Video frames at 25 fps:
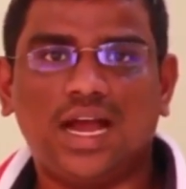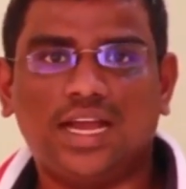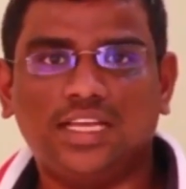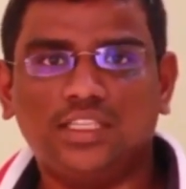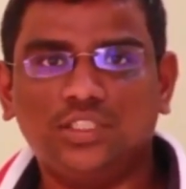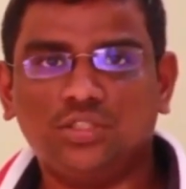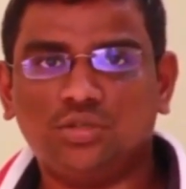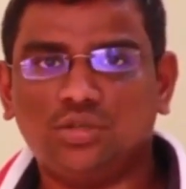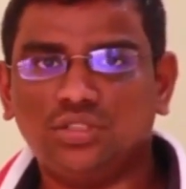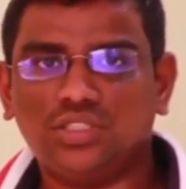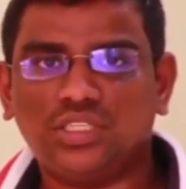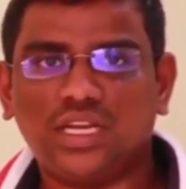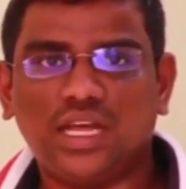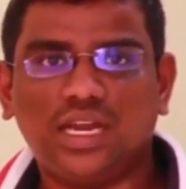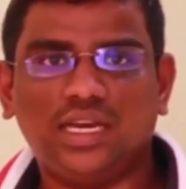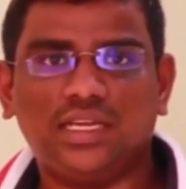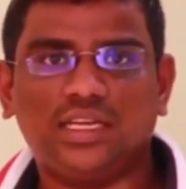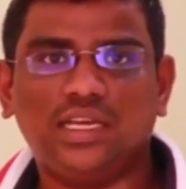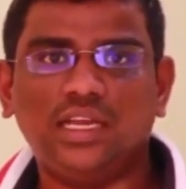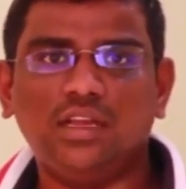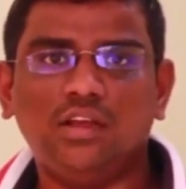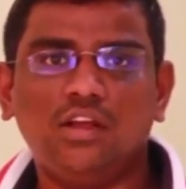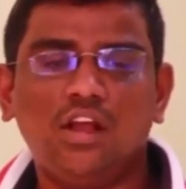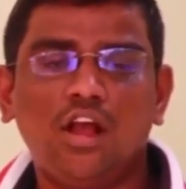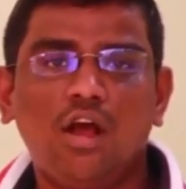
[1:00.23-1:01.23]
ఐదు
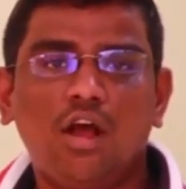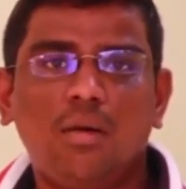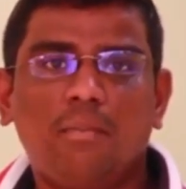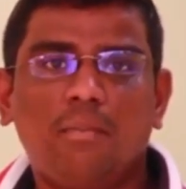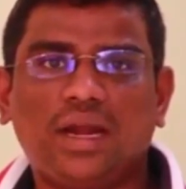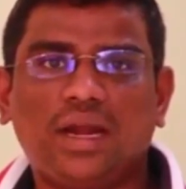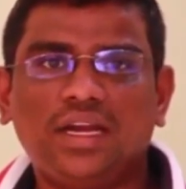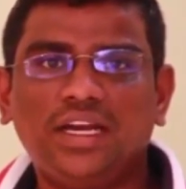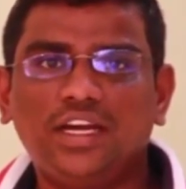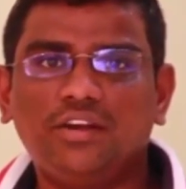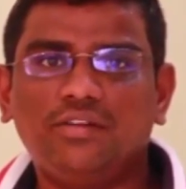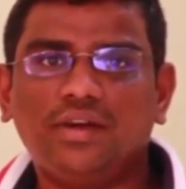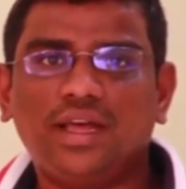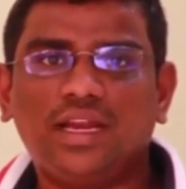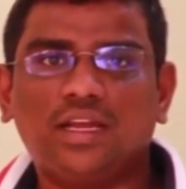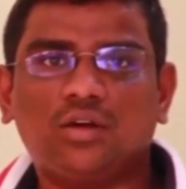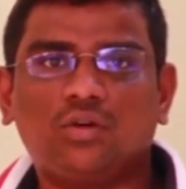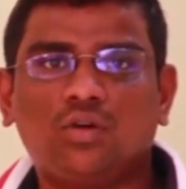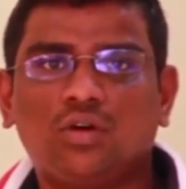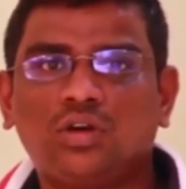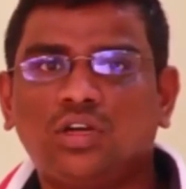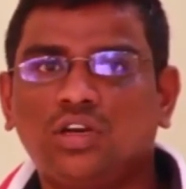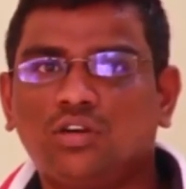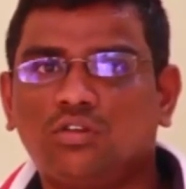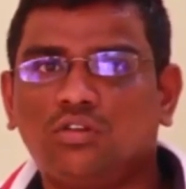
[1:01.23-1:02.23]
సంవత్సరాలకి పన్నెండు వేల
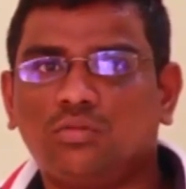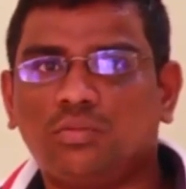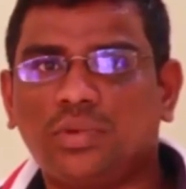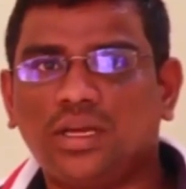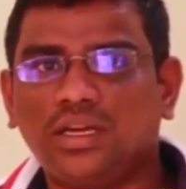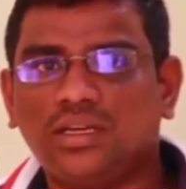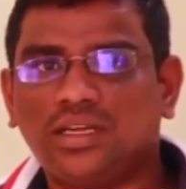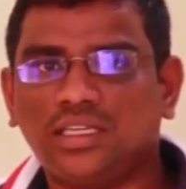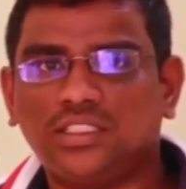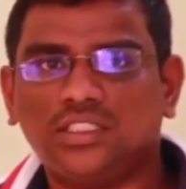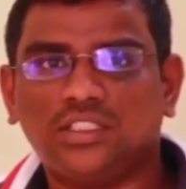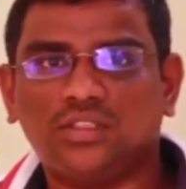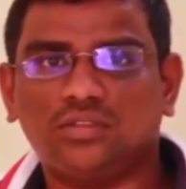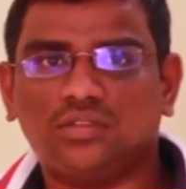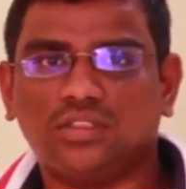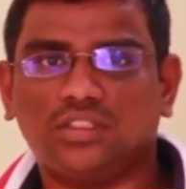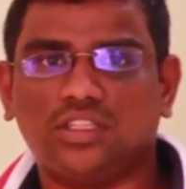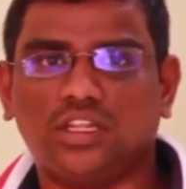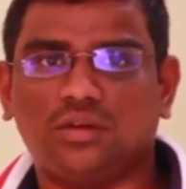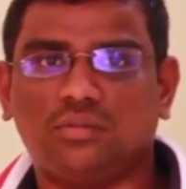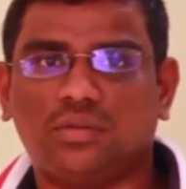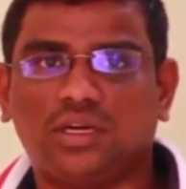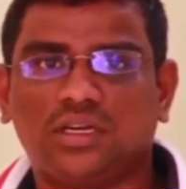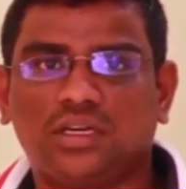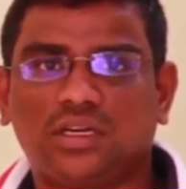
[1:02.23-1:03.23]
కోట్ల రూపాయలు ఖర్చు
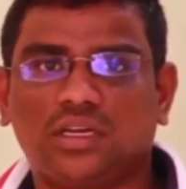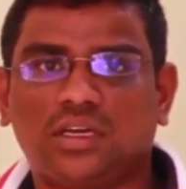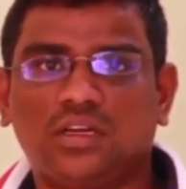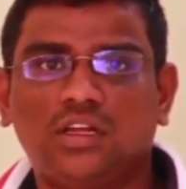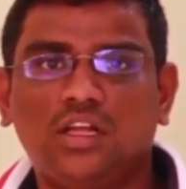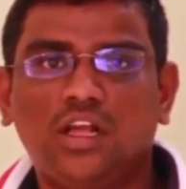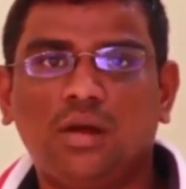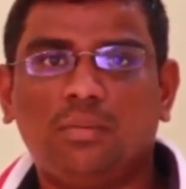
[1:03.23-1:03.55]
అవుతుంది అనమాట